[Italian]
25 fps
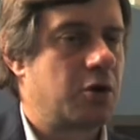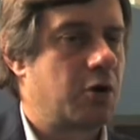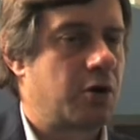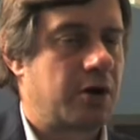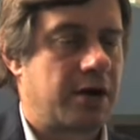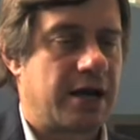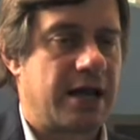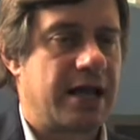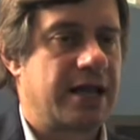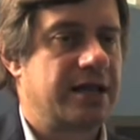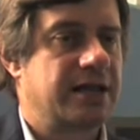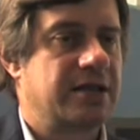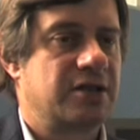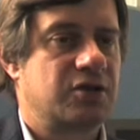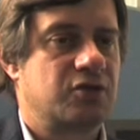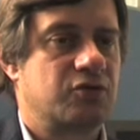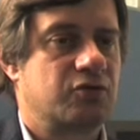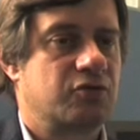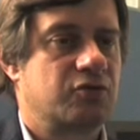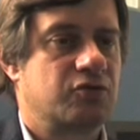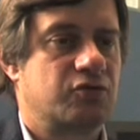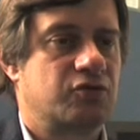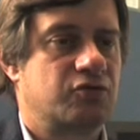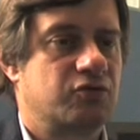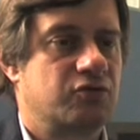orrende
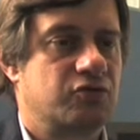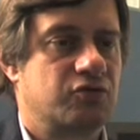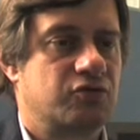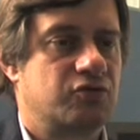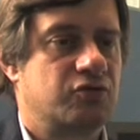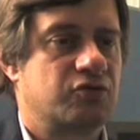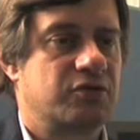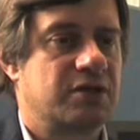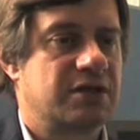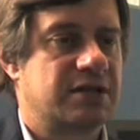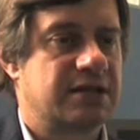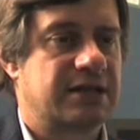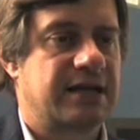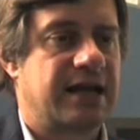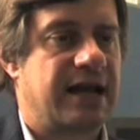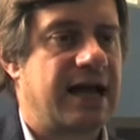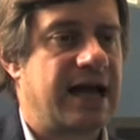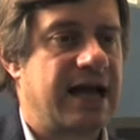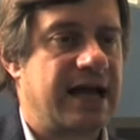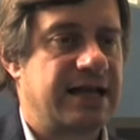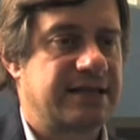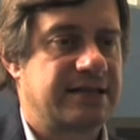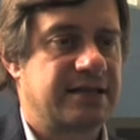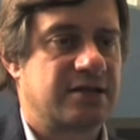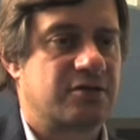su, su, su
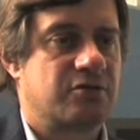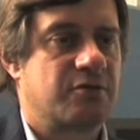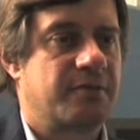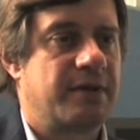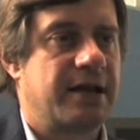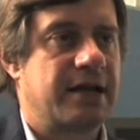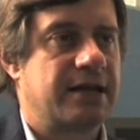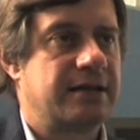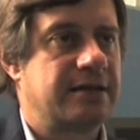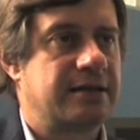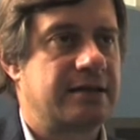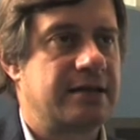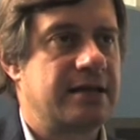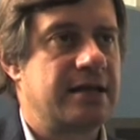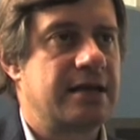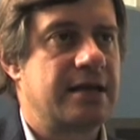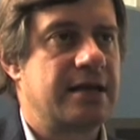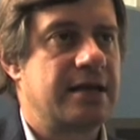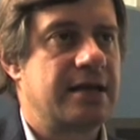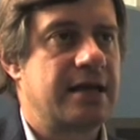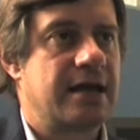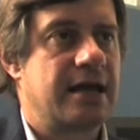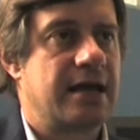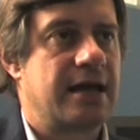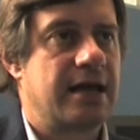disgrazie, su
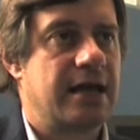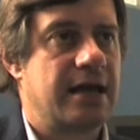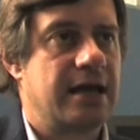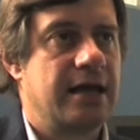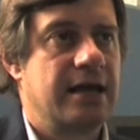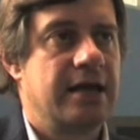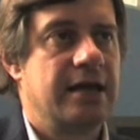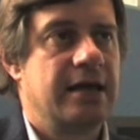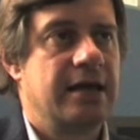malattie.